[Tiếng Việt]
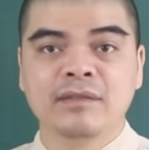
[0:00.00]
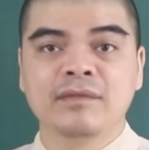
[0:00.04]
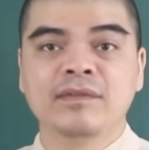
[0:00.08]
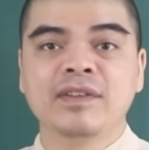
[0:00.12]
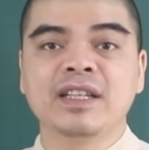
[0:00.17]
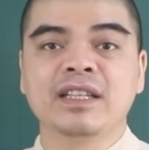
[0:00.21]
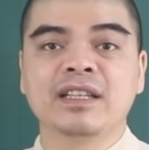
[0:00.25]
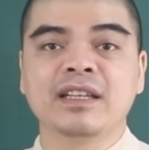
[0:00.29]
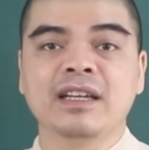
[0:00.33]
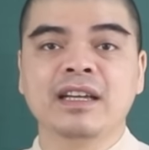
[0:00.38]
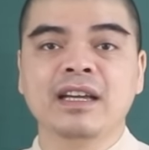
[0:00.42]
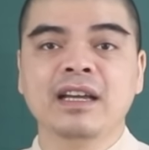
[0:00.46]

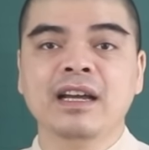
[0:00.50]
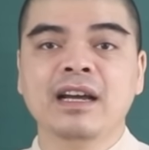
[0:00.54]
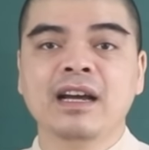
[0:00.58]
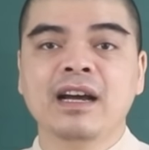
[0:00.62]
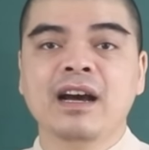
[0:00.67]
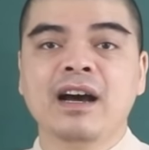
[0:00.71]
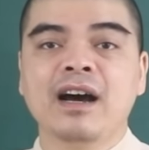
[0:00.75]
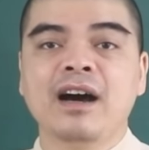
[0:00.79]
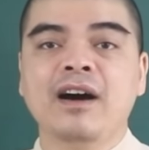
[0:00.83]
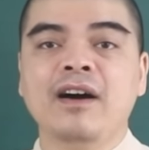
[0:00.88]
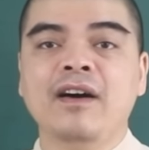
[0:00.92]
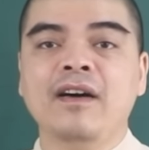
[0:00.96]
Vì thế,
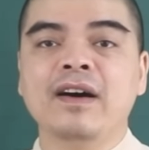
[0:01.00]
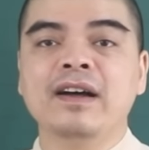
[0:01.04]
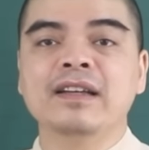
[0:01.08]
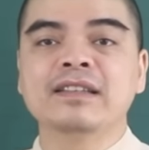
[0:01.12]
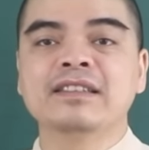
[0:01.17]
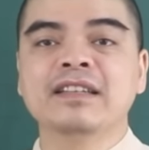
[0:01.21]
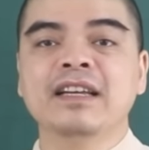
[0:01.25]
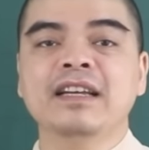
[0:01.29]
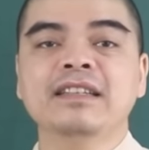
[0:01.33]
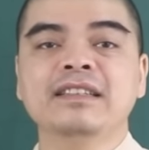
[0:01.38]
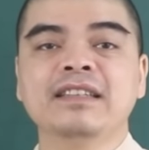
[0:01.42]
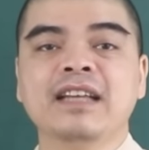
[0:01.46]
họ
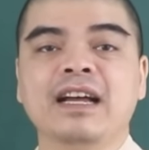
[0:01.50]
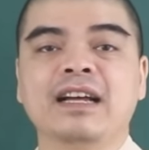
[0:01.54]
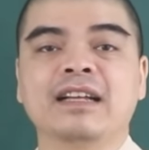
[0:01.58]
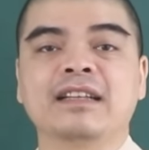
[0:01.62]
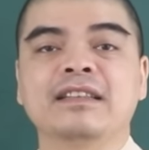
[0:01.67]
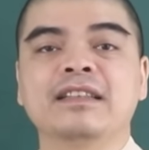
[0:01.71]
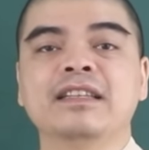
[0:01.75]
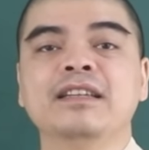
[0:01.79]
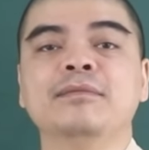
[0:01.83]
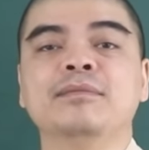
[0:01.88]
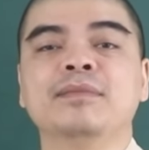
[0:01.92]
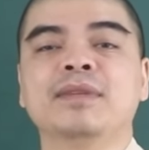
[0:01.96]
dễ dàng
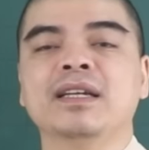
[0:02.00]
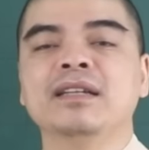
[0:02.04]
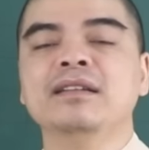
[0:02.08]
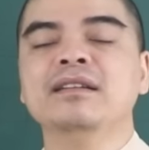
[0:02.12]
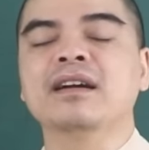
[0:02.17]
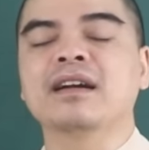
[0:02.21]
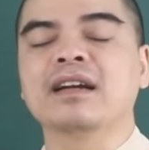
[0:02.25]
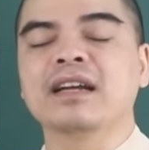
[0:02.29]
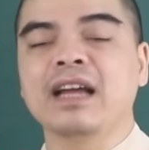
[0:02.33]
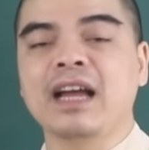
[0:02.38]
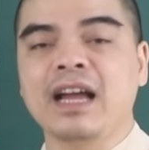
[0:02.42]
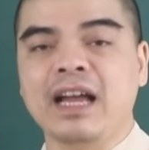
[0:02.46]
tìm thấy
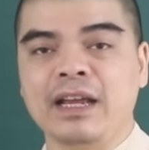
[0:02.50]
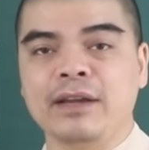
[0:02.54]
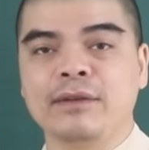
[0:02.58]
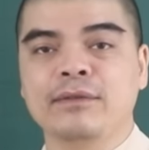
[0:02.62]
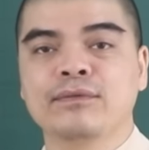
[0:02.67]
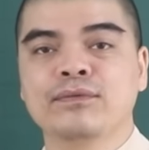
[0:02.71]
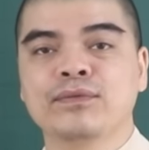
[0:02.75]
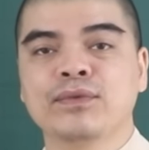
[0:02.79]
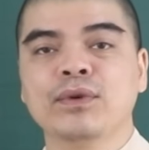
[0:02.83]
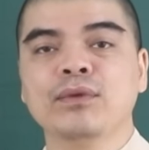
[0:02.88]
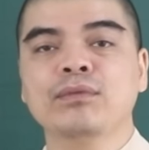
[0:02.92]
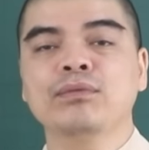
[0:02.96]
được cái hạnh
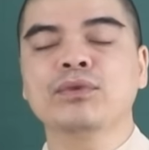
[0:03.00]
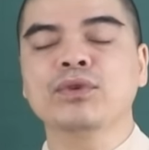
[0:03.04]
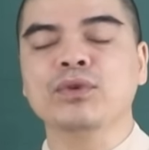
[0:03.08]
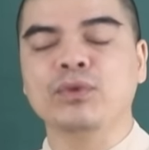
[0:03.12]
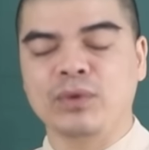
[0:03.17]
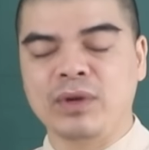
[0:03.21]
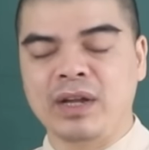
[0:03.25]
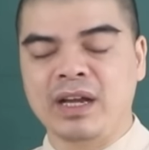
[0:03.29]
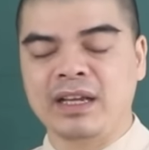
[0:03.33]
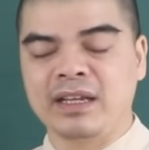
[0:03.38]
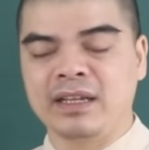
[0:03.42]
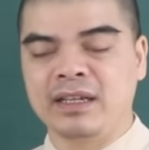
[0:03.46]
phúc
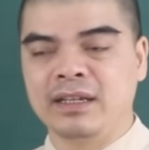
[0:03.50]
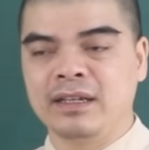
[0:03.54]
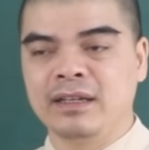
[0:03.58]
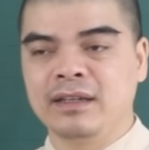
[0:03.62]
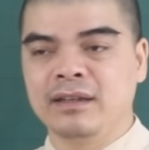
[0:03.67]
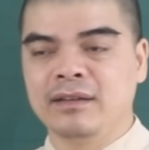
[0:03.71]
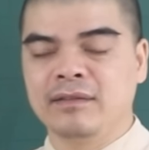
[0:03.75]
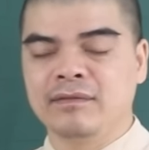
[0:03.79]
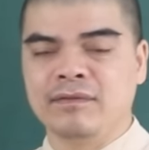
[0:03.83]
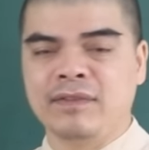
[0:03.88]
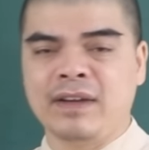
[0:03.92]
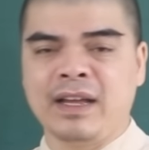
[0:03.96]
đủ đầy
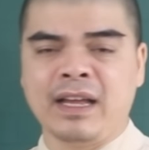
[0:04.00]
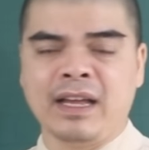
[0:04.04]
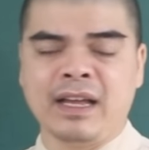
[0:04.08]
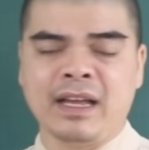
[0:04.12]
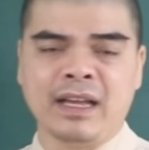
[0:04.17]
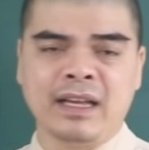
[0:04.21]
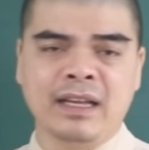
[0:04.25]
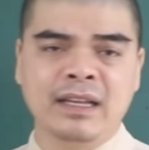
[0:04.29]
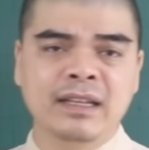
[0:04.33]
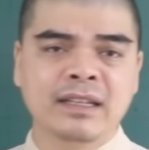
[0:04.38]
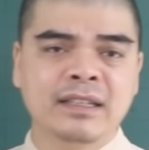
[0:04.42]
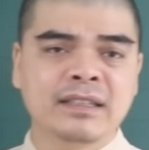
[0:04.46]

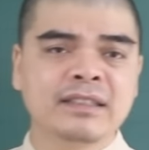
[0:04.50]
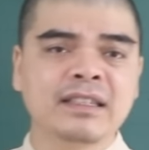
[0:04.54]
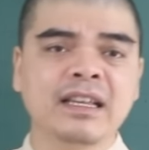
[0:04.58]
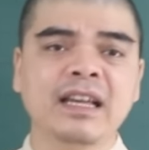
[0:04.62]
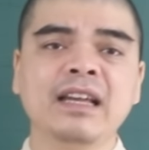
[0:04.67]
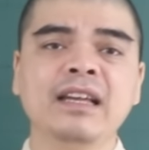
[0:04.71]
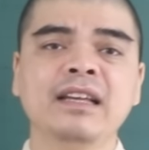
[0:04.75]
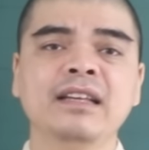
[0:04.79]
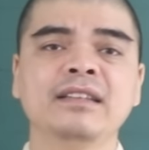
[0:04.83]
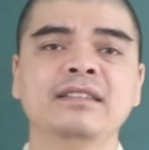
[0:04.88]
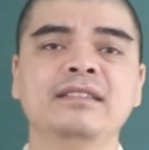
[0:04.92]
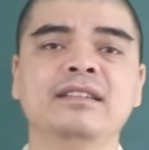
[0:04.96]
và
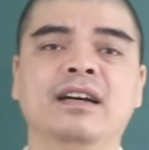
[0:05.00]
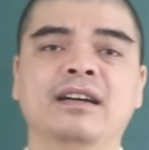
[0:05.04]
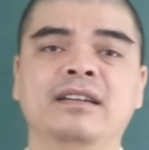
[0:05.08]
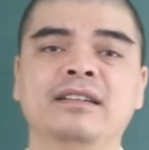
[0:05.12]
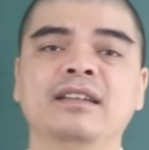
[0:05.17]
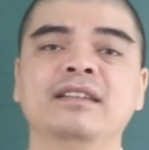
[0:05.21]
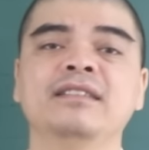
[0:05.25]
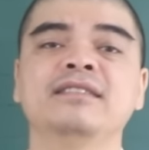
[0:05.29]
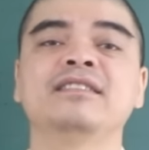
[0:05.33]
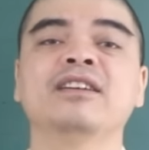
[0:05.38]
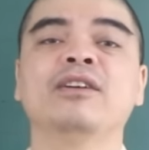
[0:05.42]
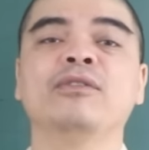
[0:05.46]
dễ trở
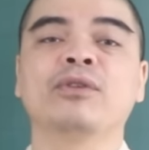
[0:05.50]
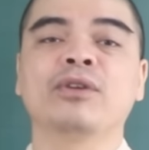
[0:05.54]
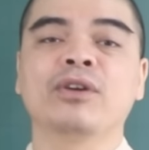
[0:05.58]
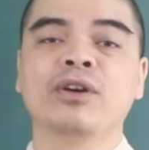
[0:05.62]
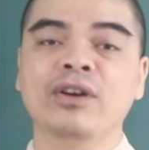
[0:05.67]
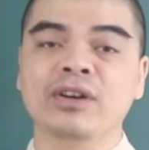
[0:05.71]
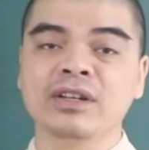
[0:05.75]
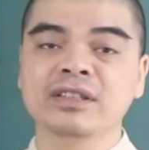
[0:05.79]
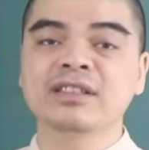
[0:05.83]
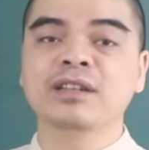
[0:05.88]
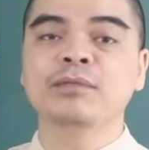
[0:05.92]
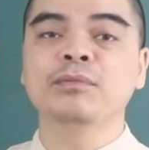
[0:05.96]
nên giàu
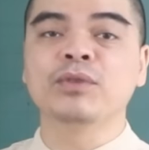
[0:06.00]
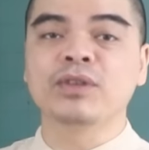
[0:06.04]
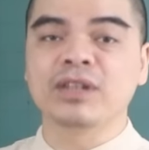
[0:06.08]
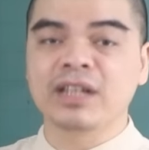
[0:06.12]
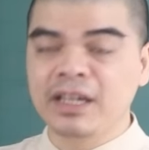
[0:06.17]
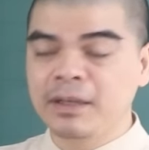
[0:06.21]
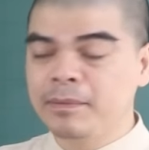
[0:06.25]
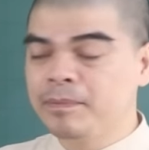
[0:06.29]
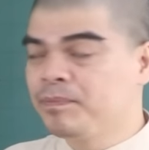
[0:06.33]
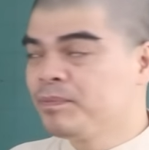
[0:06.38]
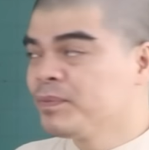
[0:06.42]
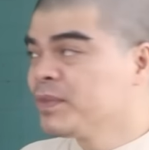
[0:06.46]
có sau một
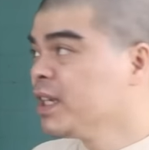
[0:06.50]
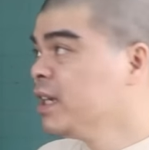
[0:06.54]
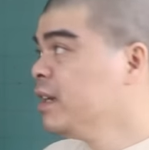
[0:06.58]
đêm.